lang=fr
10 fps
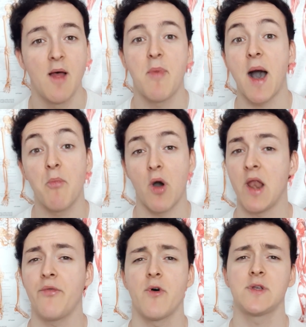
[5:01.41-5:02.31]
par rapport à
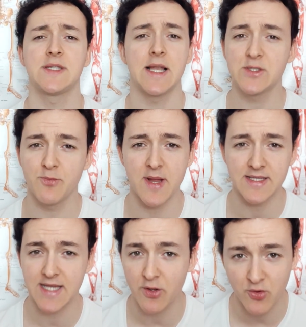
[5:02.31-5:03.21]
la force, la
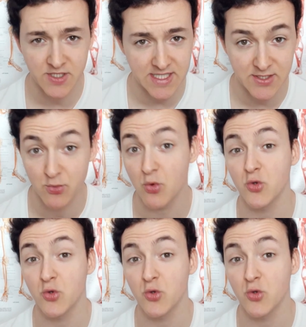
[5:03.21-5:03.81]
souplesse, la coordination,